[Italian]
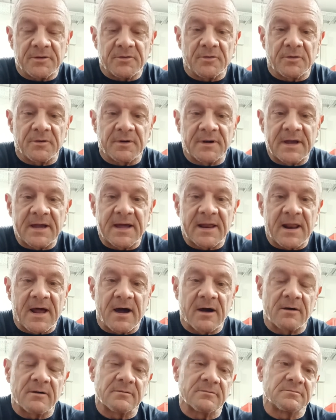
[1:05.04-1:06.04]
non
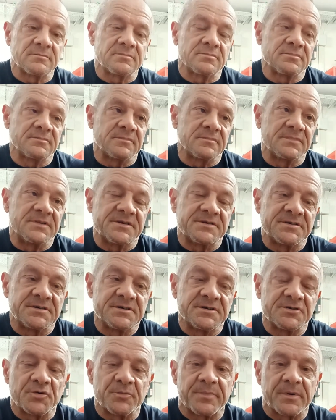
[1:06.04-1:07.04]
era
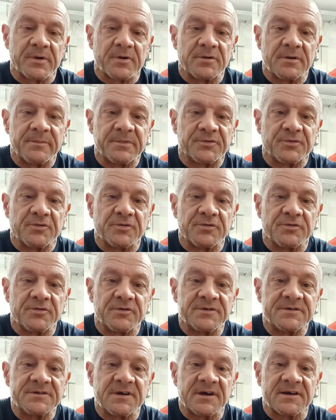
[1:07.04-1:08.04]
deciso per una
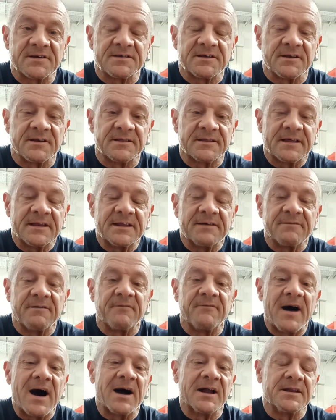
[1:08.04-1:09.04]
metodologia che si riteneva
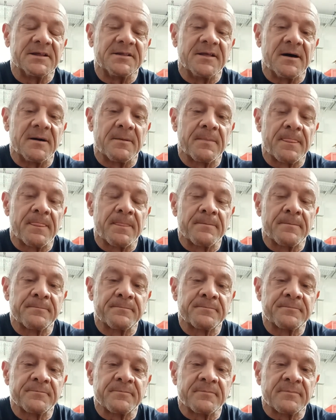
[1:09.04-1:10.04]
valida.
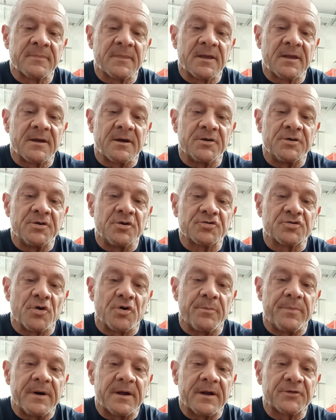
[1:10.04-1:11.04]
Io ho
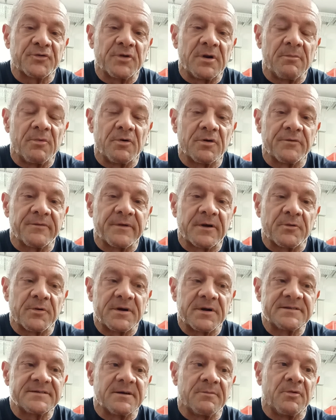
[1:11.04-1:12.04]
scoperto la
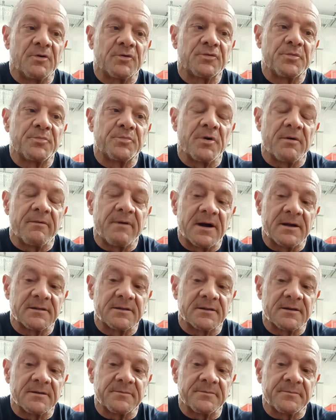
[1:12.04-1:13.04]
monofrequenza molto più
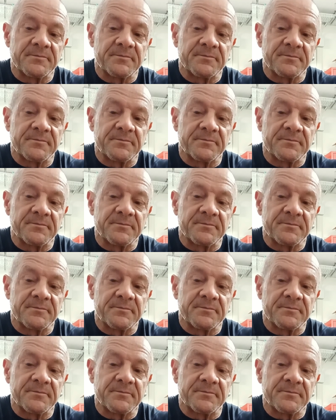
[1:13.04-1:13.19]
avanti.